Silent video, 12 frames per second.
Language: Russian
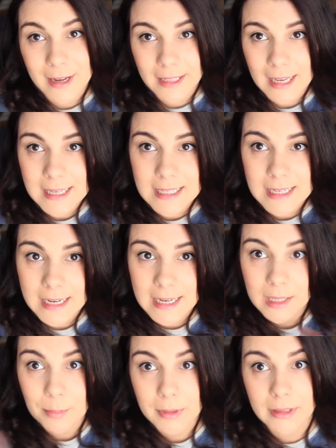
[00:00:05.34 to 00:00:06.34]
я, Настя.
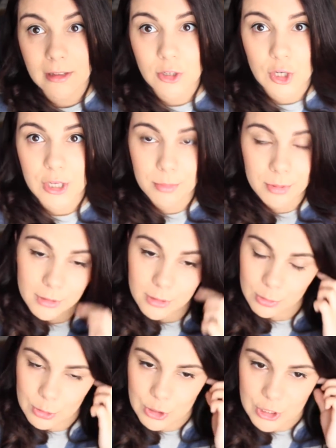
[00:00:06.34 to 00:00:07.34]
Это продолжение
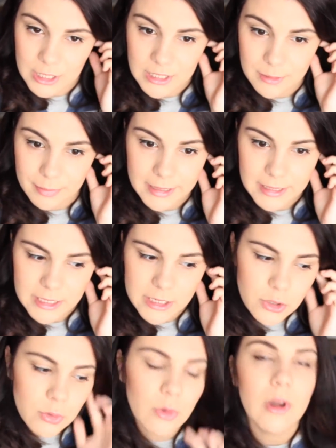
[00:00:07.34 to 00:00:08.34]
предыдущей части про
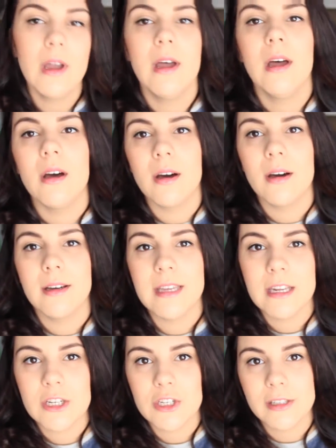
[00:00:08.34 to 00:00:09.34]
одежду. А,
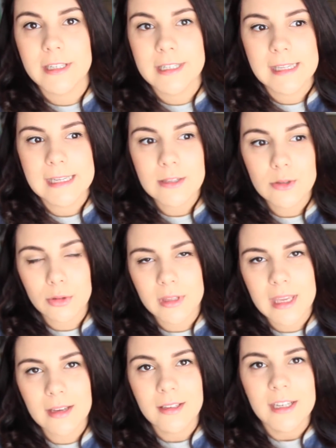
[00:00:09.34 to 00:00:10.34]
я решила разделить
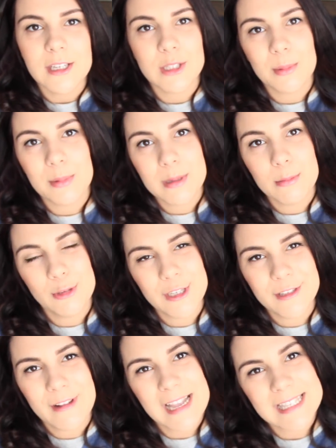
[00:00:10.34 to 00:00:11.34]
все-таки, чтобы не
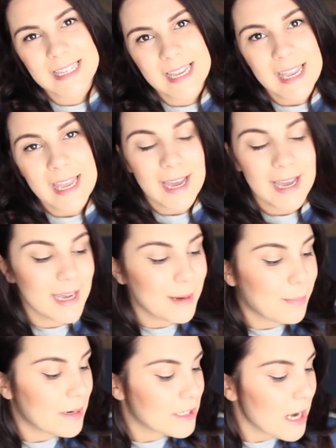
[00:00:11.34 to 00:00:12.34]
мучить вас.
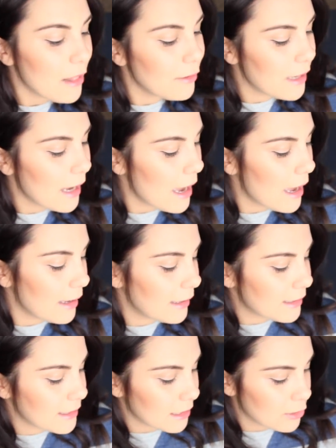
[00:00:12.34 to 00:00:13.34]
А, пожалуй, я
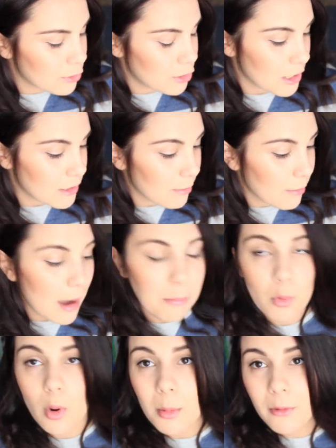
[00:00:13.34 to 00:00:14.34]
расскажу сейчас вам
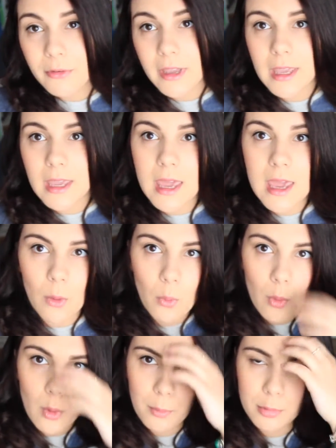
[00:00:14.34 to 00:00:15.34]
об обуви и
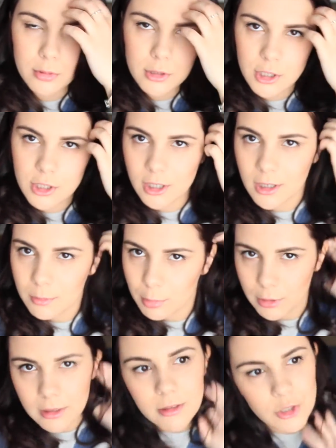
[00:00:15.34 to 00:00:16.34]
о пустышечках,
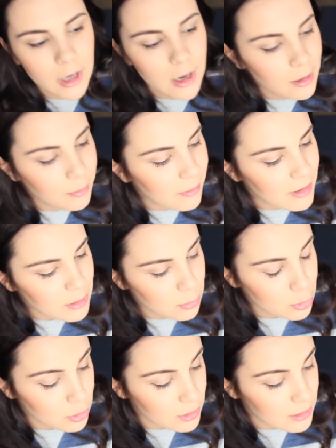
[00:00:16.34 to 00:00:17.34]
бутылочках по
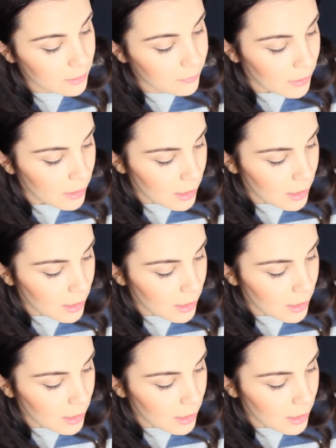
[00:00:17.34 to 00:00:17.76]
возможности.